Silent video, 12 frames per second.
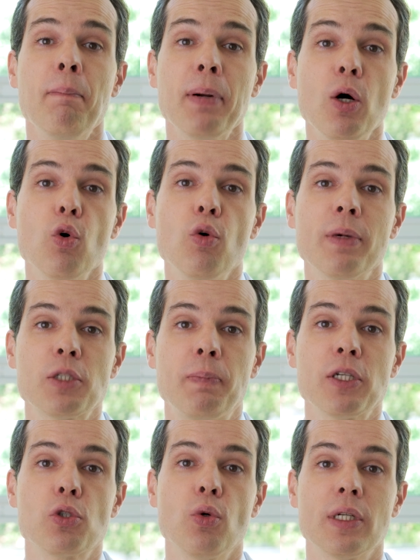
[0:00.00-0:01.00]
Para algumas
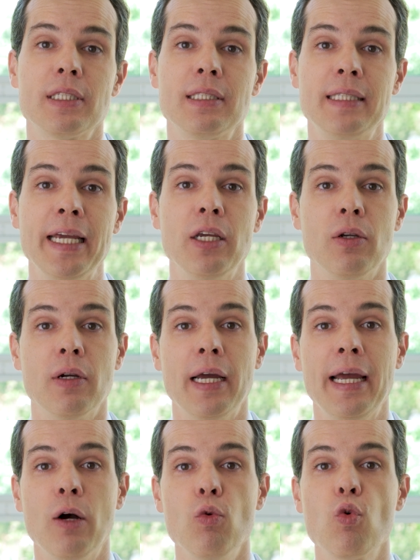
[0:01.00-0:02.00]
pessoas tem
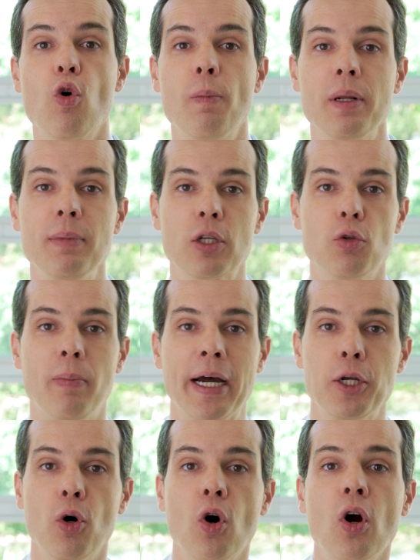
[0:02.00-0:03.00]
é, um comprimento
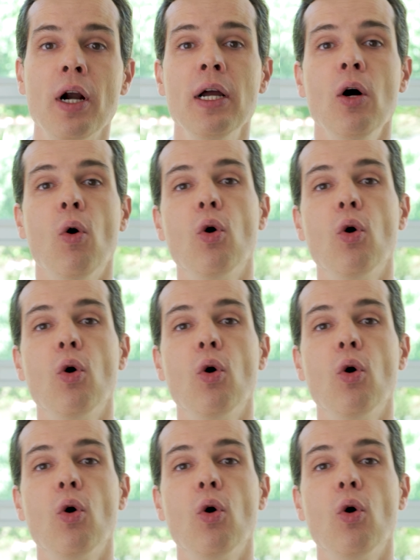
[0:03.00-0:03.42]
maior,